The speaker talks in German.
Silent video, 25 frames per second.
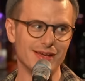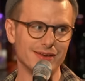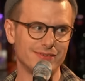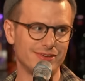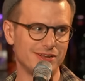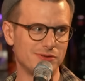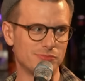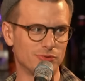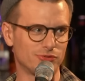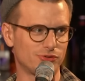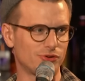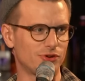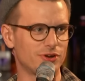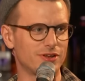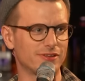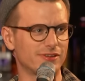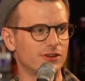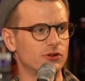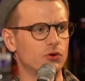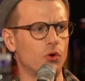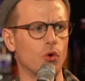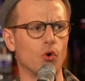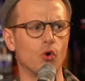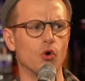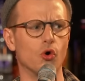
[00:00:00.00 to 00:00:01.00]
Till muss heute
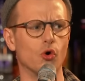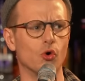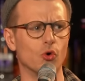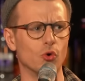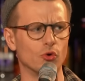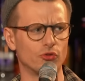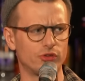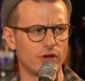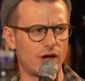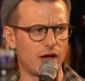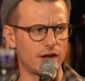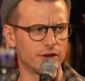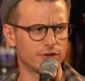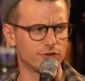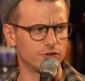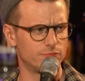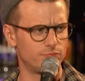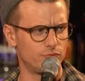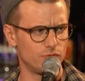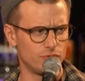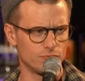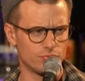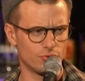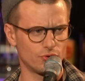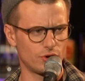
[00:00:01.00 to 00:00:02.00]
sein großartiges
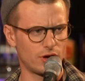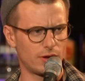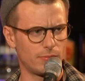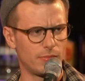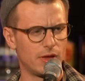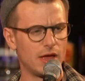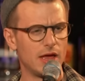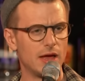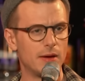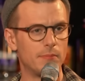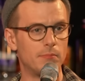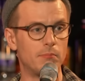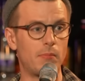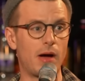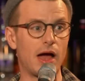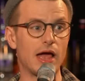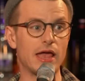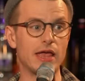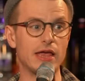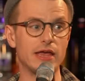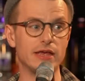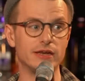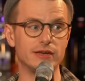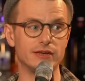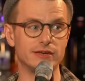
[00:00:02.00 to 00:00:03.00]
Bühnenprogramm
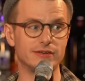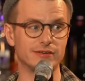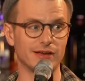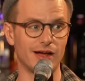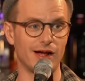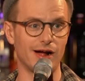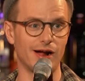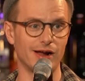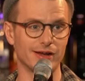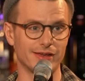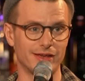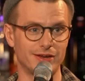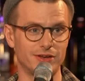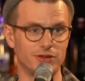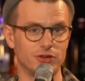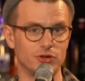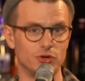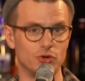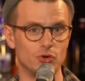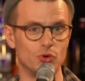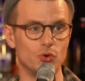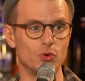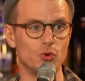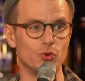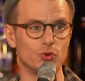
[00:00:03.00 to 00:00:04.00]
Mein Italien in
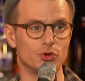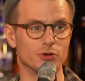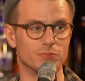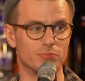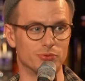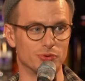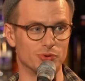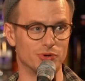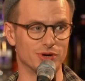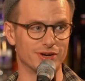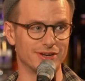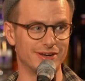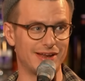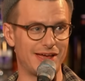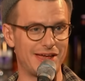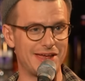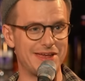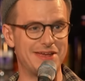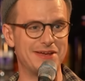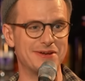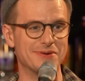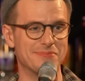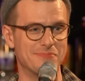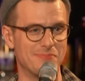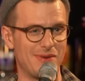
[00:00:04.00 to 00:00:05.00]
Lüneburg in der
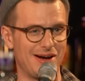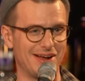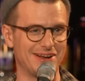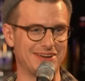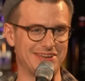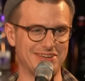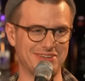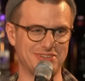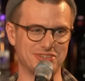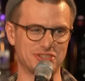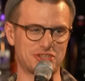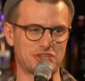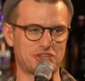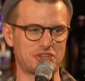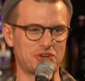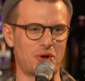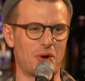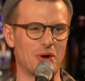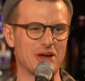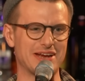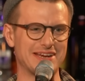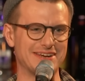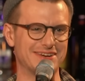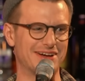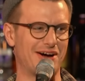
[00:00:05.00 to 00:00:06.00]
ehemaligen
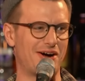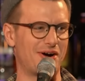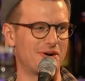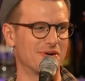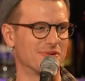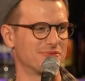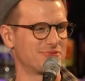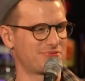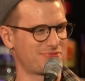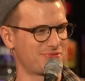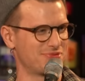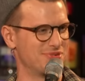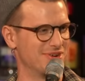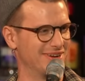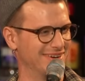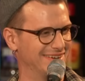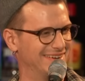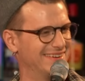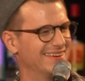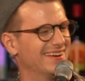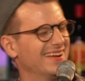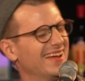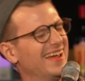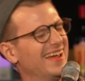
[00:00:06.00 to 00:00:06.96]
Scheune aufführen.